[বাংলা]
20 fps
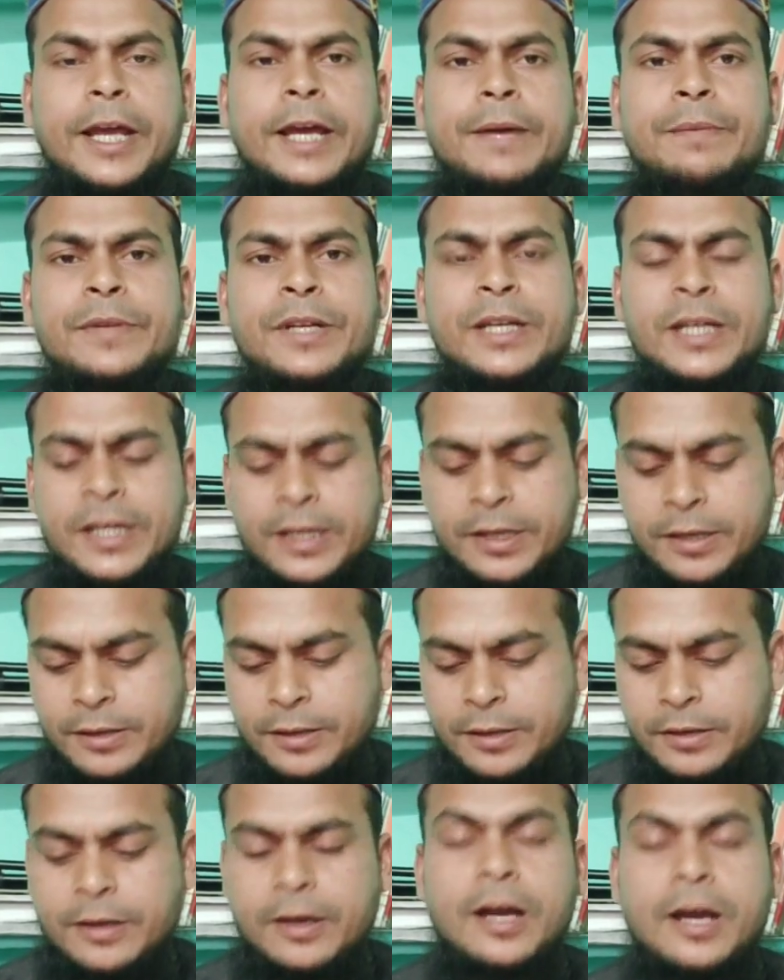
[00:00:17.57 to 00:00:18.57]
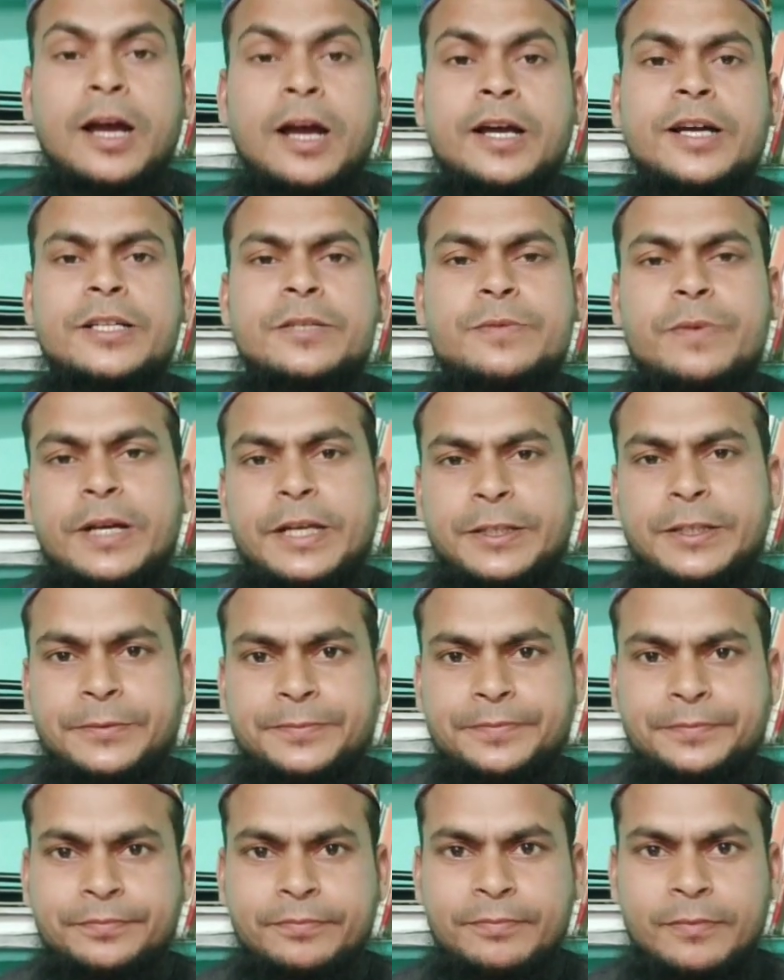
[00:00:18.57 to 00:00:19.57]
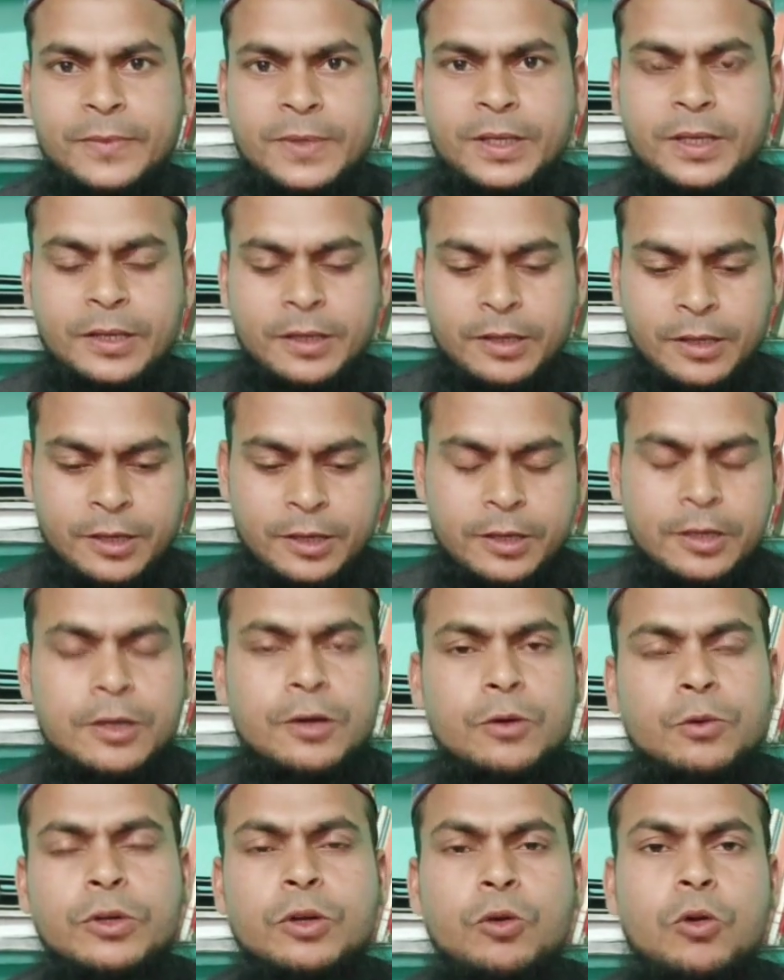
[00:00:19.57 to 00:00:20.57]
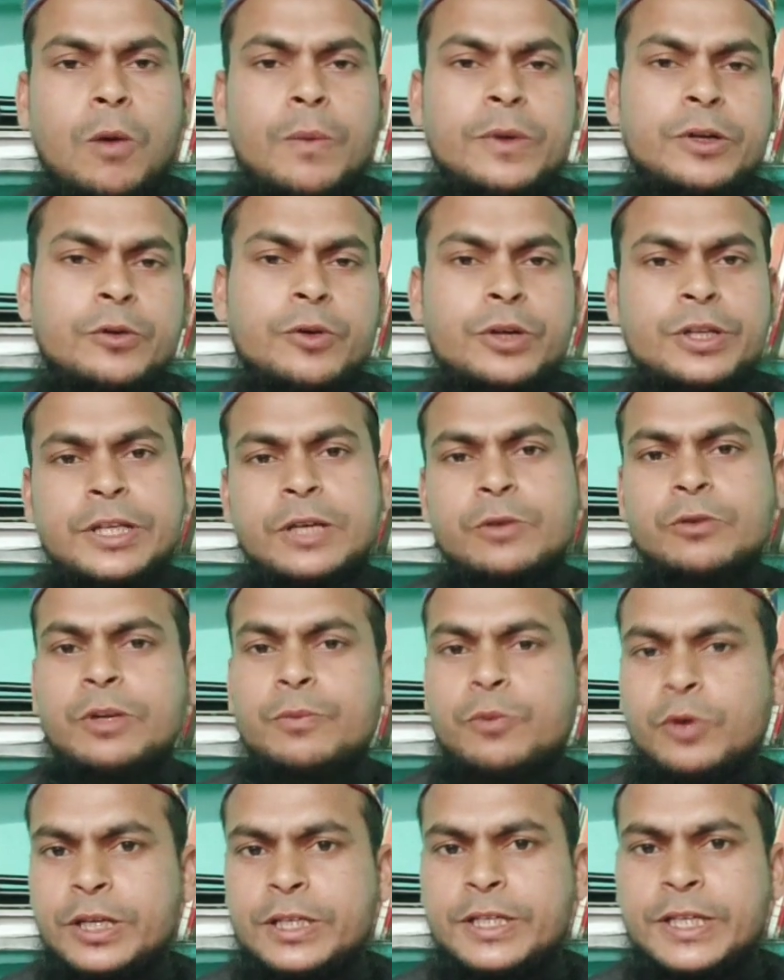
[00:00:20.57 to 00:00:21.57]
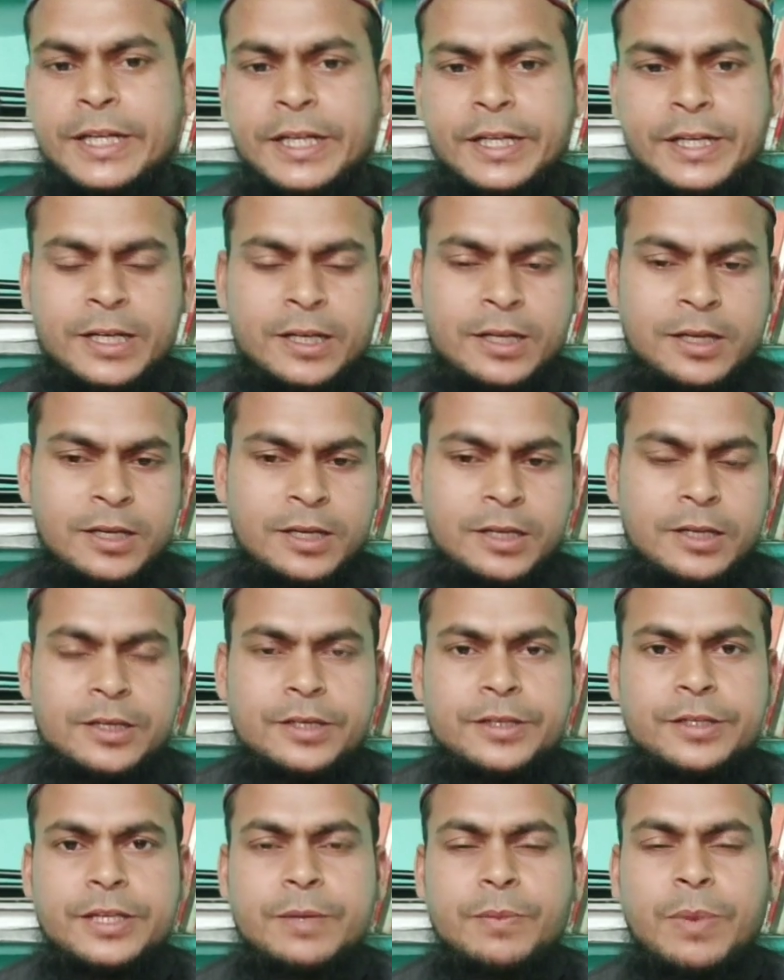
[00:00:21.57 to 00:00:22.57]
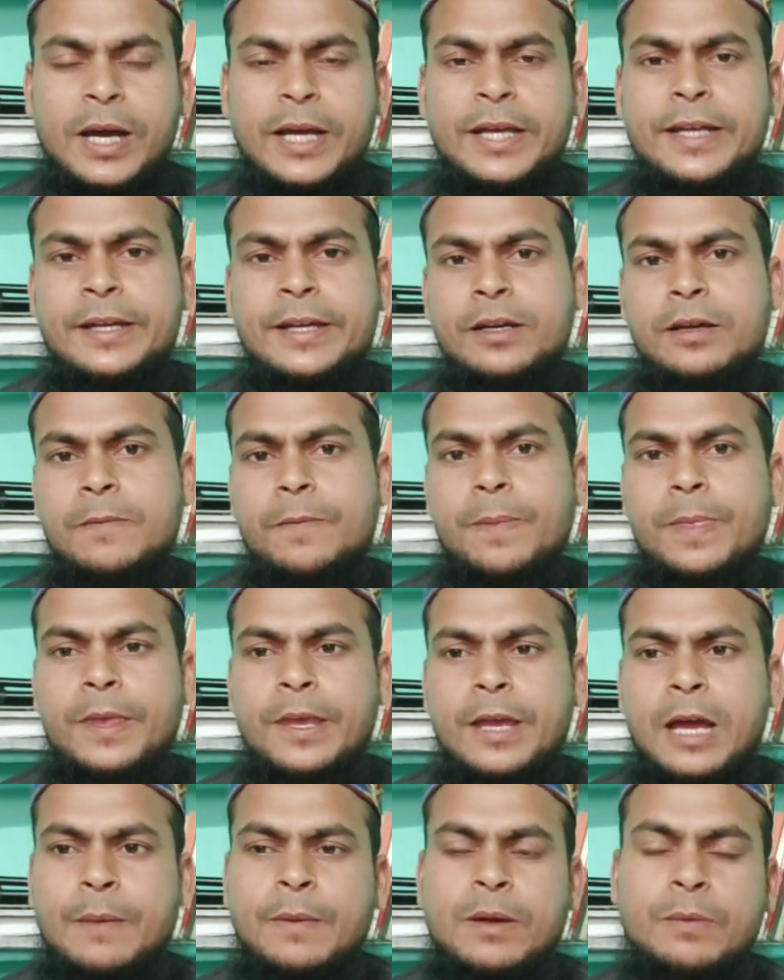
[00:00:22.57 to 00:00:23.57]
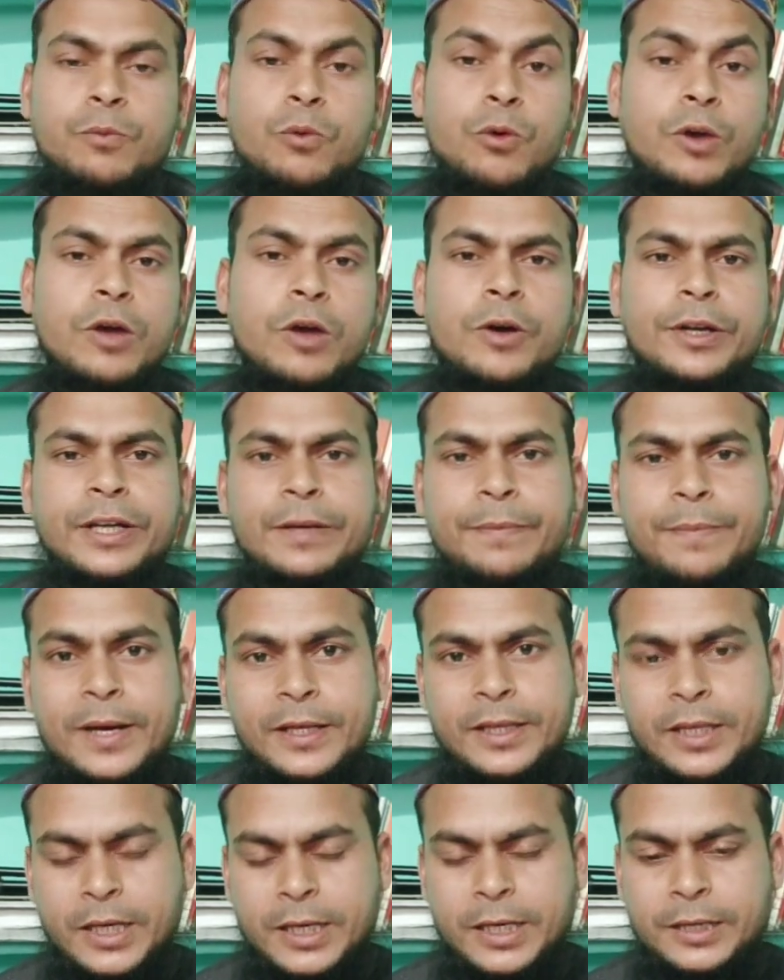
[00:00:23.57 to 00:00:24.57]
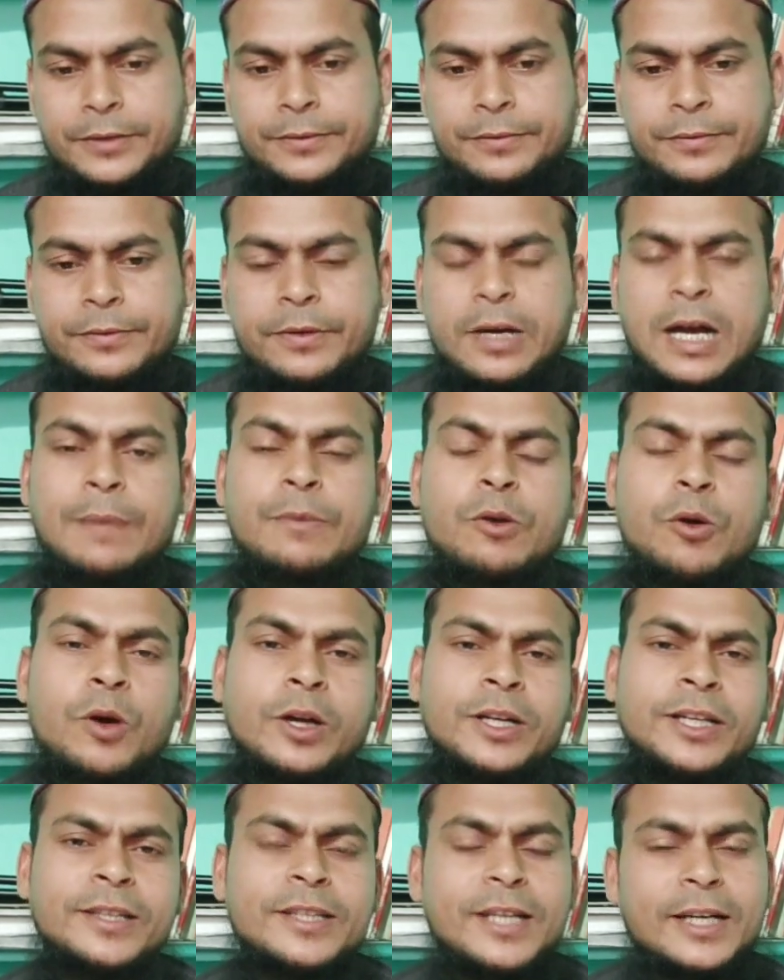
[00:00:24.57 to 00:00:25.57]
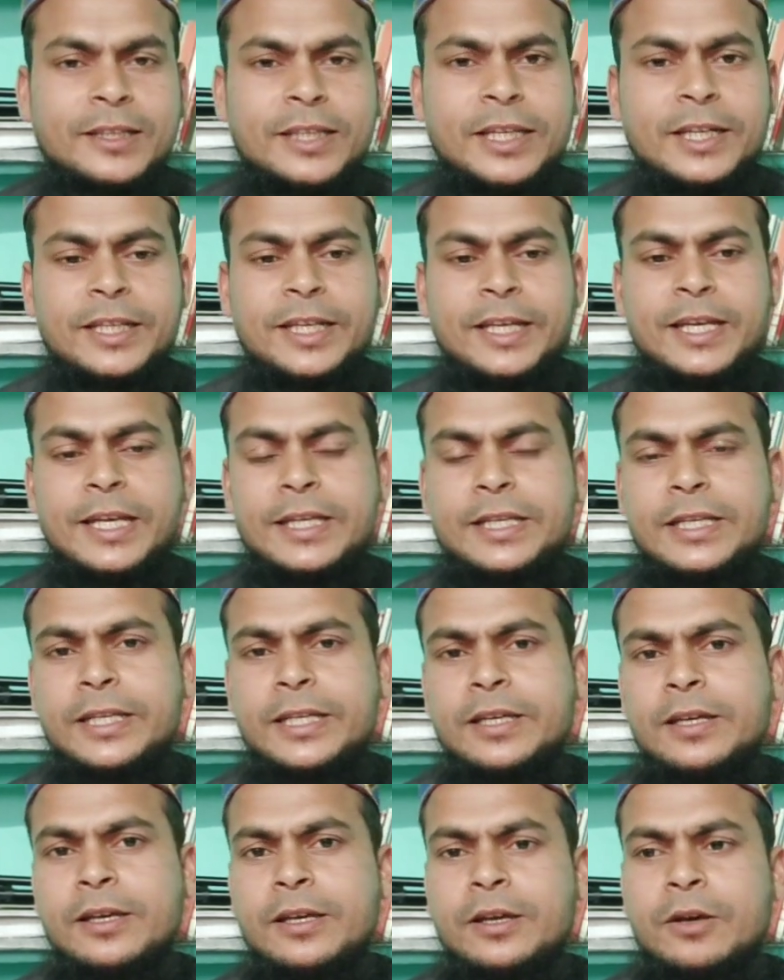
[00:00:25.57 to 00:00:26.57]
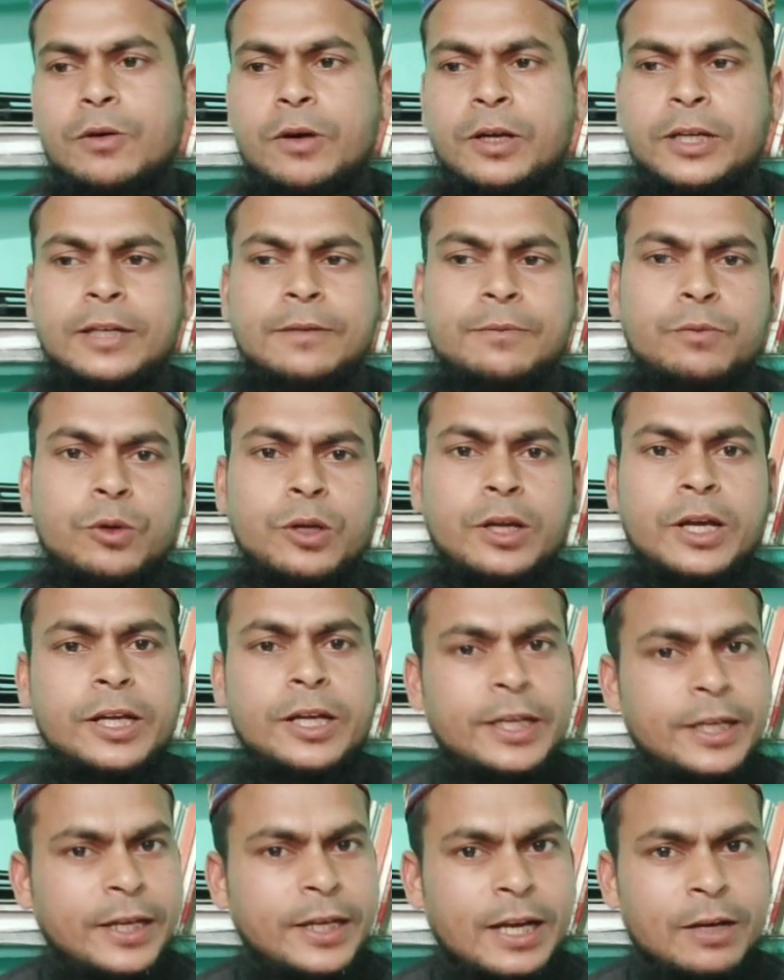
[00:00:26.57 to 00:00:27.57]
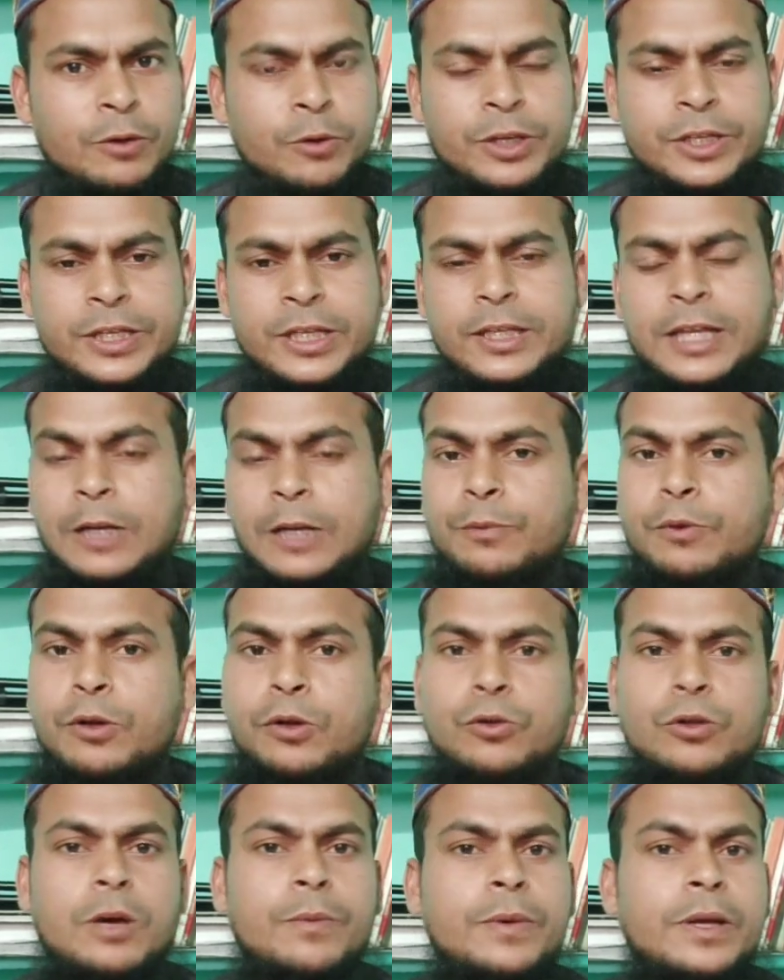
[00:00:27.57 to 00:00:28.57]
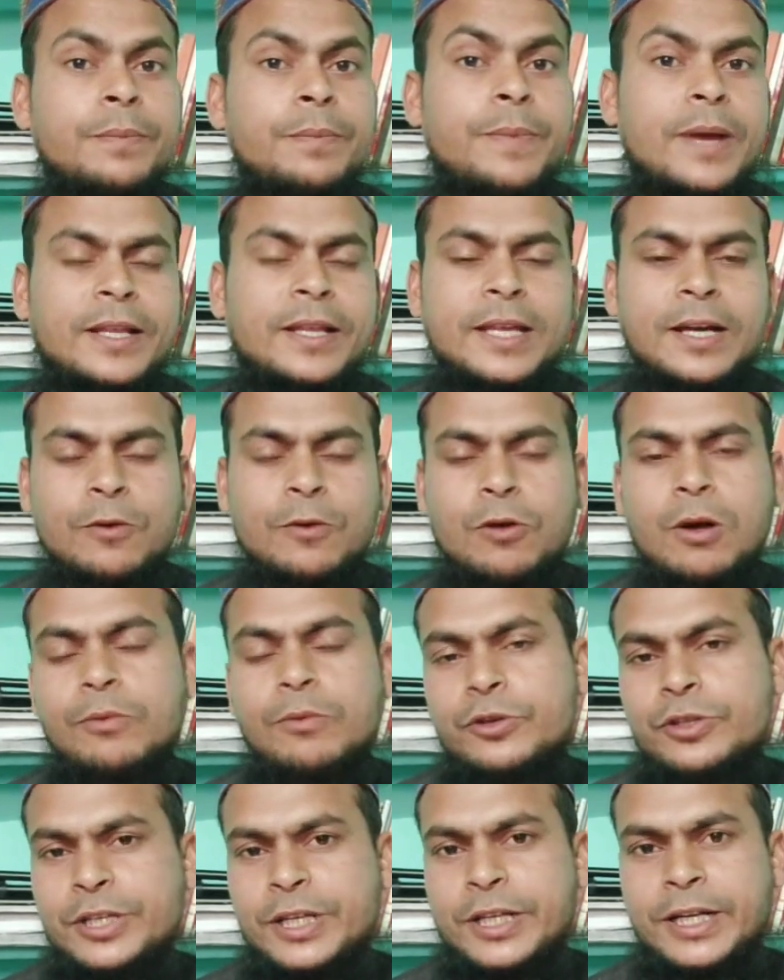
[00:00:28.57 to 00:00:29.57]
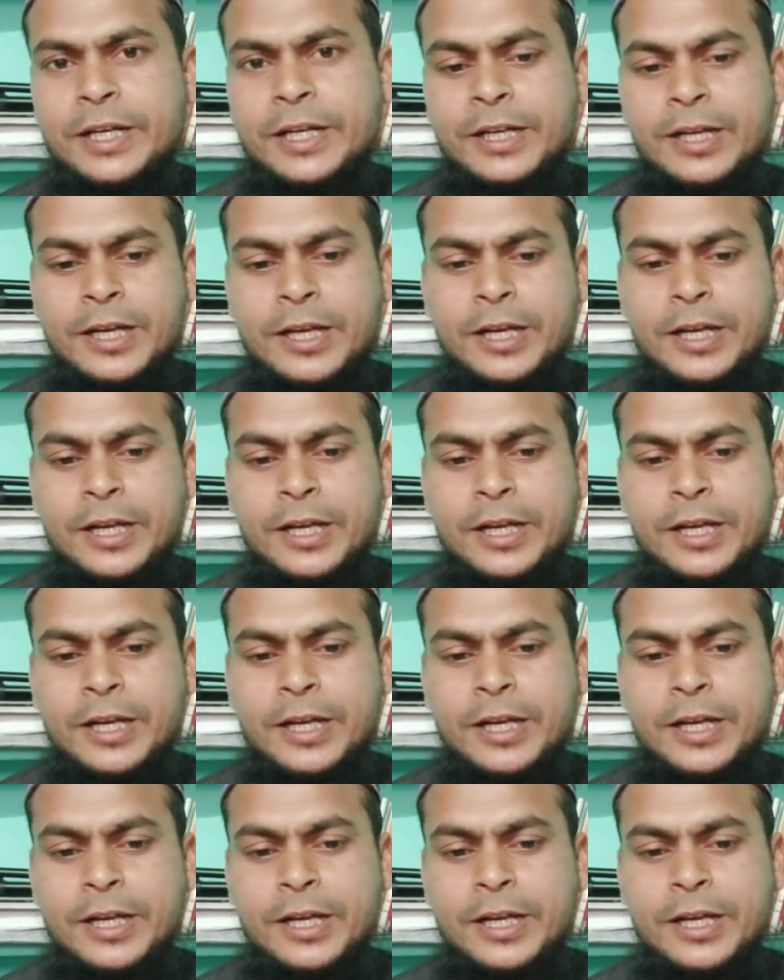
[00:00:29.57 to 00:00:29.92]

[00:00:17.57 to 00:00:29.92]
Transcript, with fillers: এমডি আকাশ ভাই উনি কমেন্ট করেছে উনি বলেছেন যে ভাই আমার বুকে অনেক ব্যথা আমি অনেক ডাক্তার দেখিয়েছি অনেক পরীক্ষা নিরীক্ষা করেছি তারপরে কিন্তু আমার ব্যথা কম হচ্ছে না